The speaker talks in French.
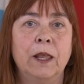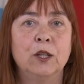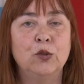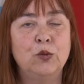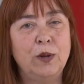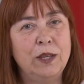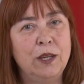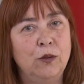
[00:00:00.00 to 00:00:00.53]

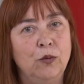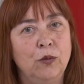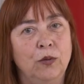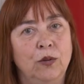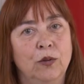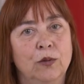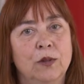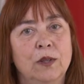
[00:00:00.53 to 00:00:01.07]
Soyez
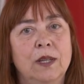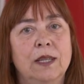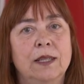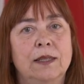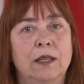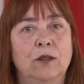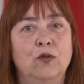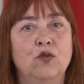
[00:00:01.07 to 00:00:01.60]
curieux,
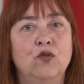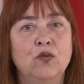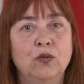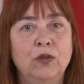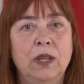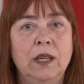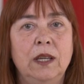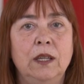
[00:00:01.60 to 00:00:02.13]
cette
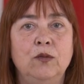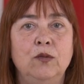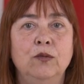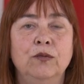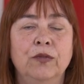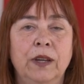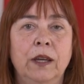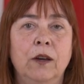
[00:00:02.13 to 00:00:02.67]
journée est
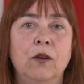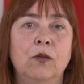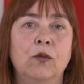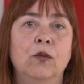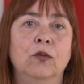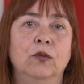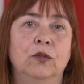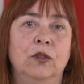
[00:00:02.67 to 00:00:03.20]
une vraie
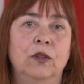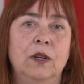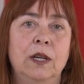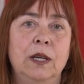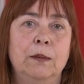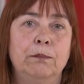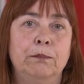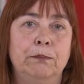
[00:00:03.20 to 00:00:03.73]
rencontre.
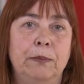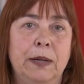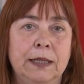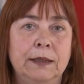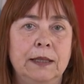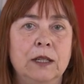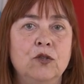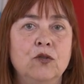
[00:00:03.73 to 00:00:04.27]

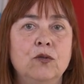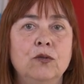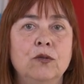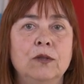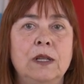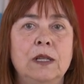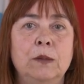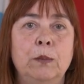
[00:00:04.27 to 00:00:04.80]
Partageons
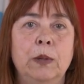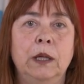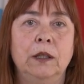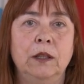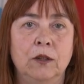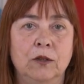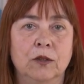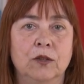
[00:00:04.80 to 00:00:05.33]
nos
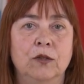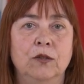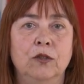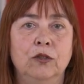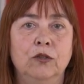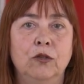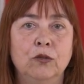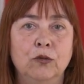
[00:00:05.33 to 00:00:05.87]
expériences,
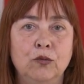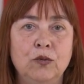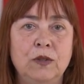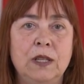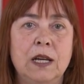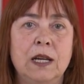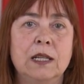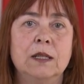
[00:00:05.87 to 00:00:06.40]
notre
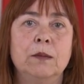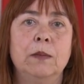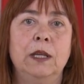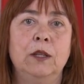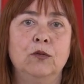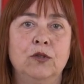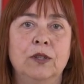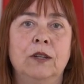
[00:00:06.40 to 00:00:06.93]
enthousiasme
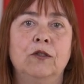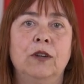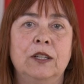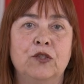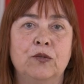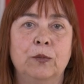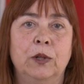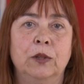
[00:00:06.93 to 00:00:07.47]
et nos
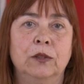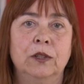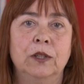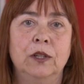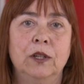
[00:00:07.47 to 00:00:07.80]
engagements.